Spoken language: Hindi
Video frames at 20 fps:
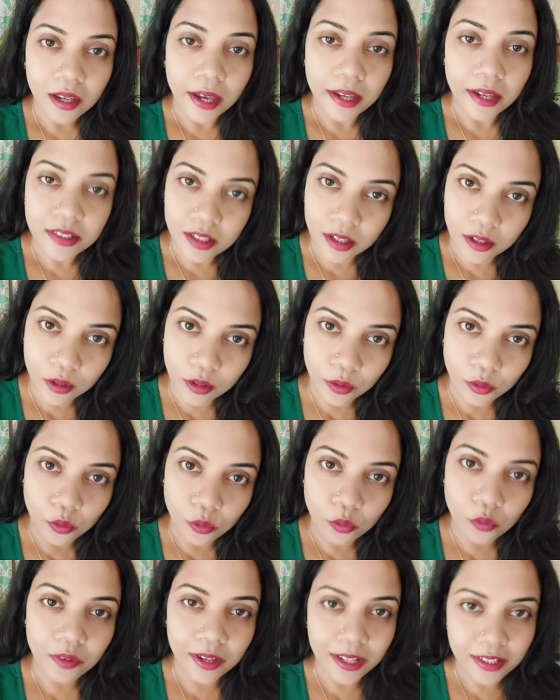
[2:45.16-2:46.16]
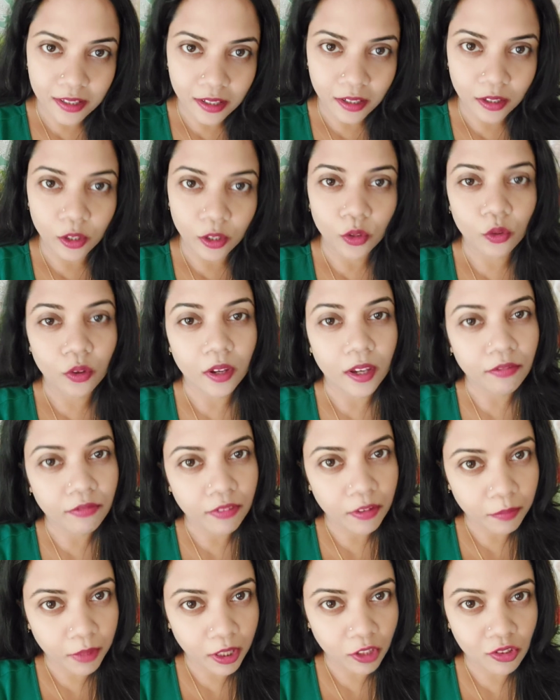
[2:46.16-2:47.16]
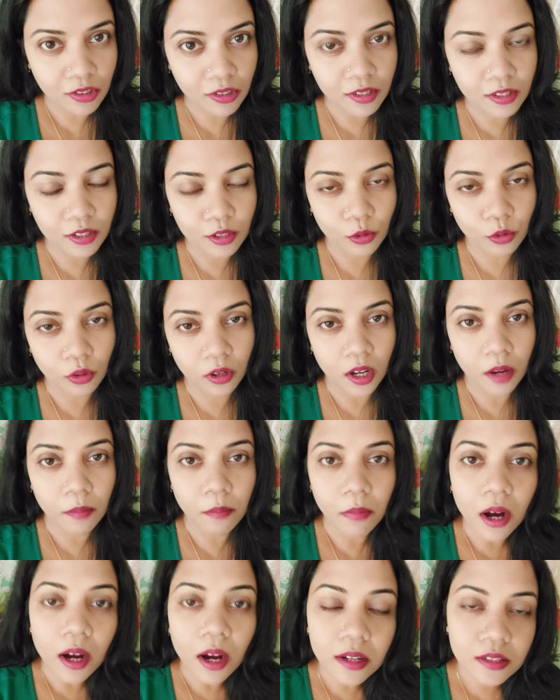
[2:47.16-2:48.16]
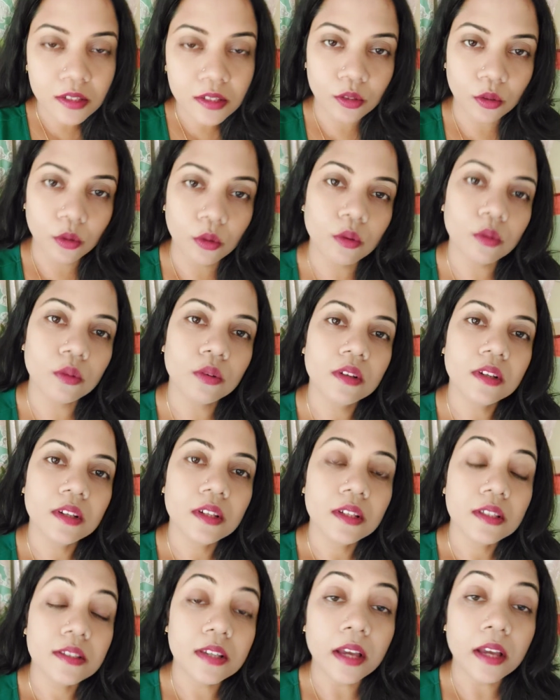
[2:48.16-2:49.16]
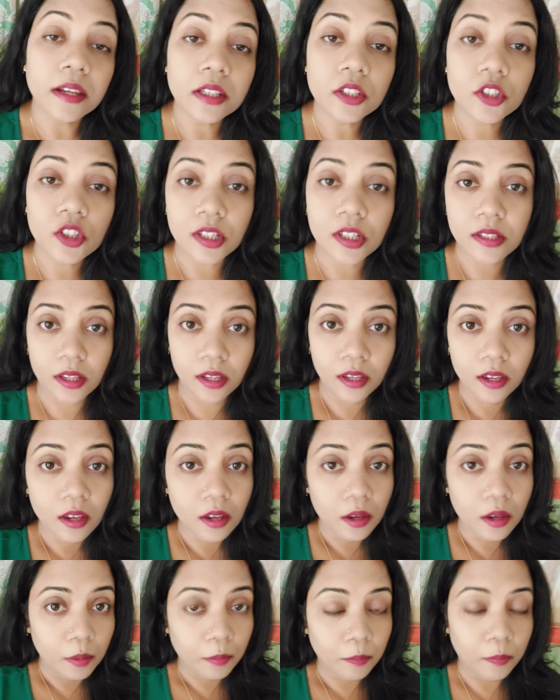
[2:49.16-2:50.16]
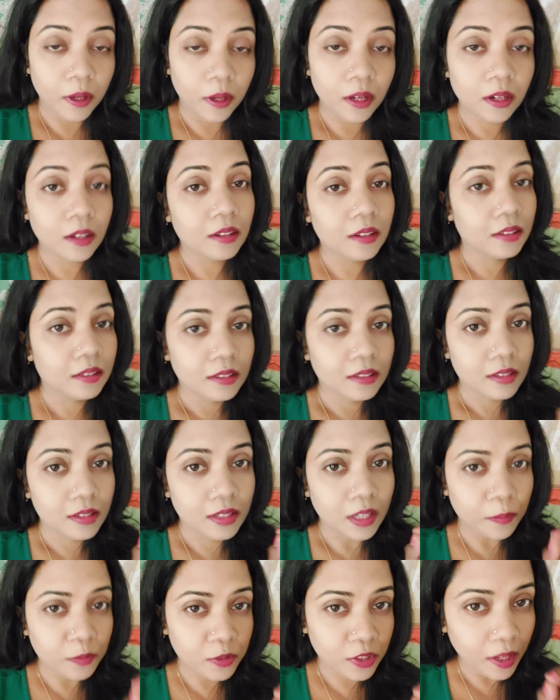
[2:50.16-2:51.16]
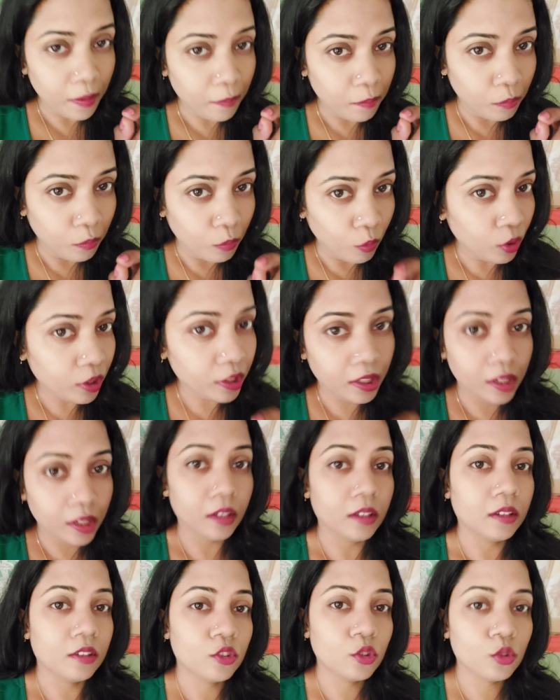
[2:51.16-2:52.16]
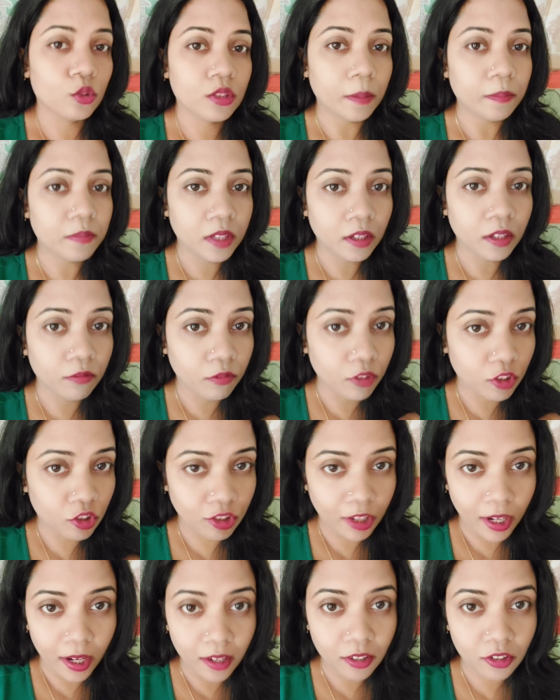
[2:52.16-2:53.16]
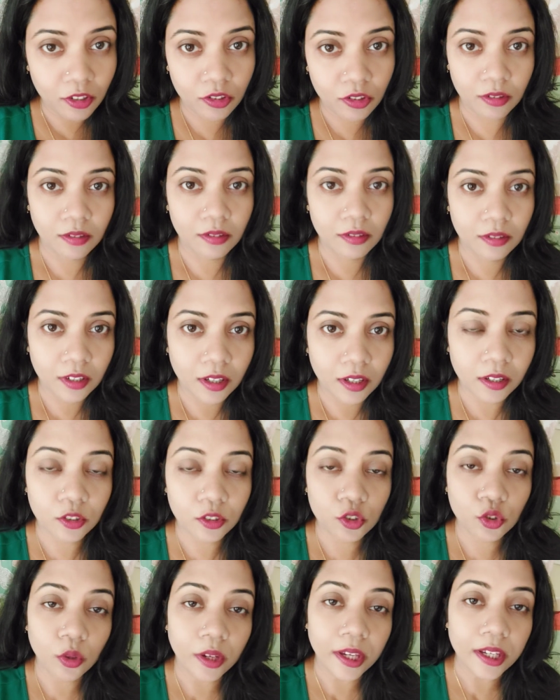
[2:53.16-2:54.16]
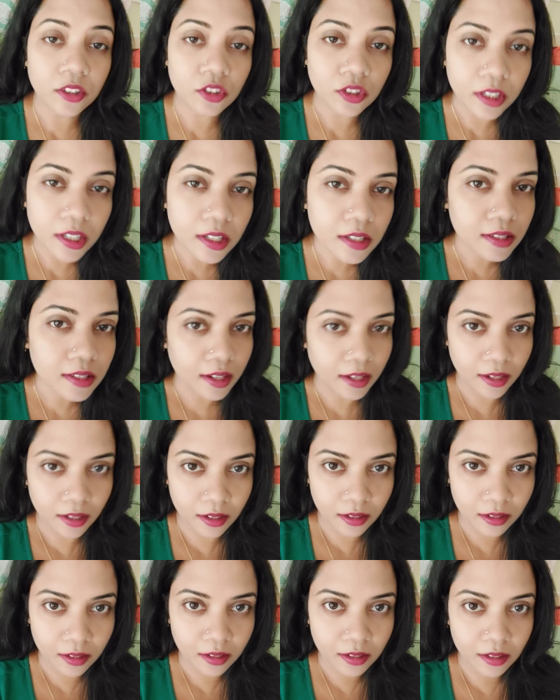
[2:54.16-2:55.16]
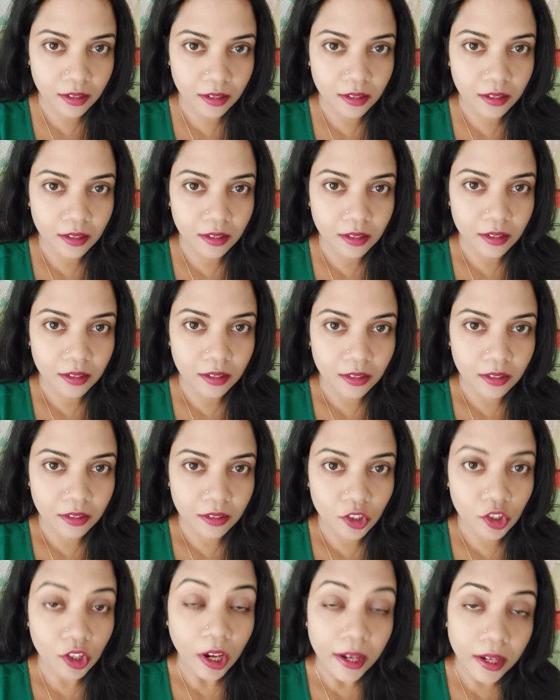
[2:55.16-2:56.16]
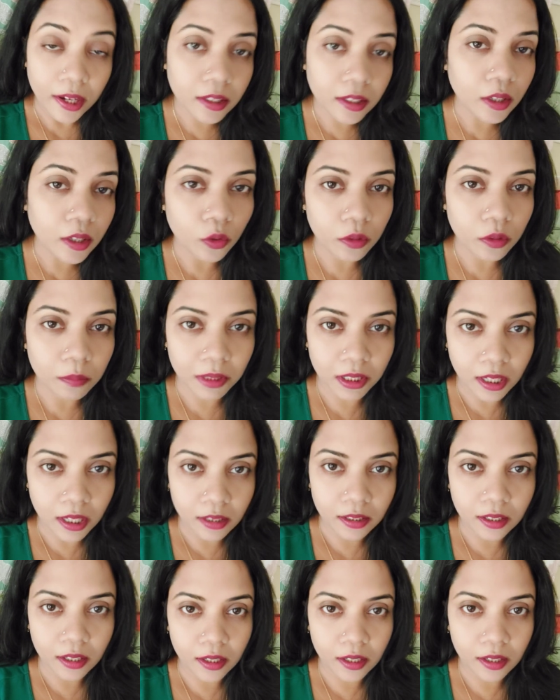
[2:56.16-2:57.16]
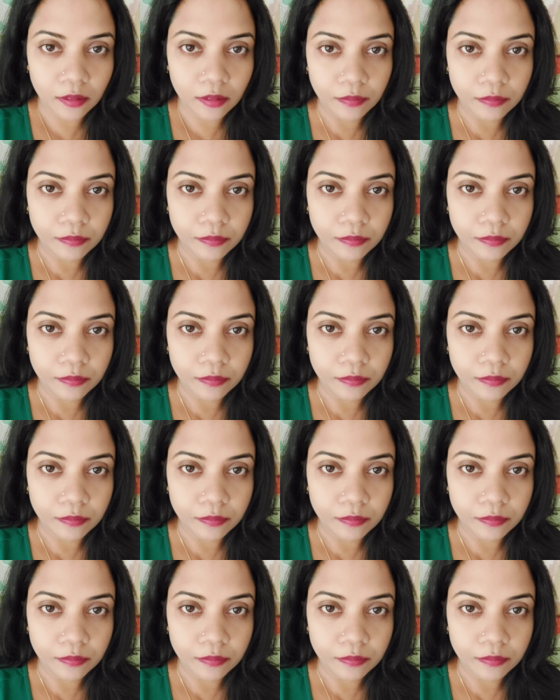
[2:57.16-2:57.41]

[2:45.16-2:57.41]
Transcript: ऐसा करो वैसा करो एफर्मेशंस दो कमांड्स दो सारी चीज़ें पर सबसे मुख्य जो सबसे विशेष कर जो एक चीज़ है शायद ही कोई बताता है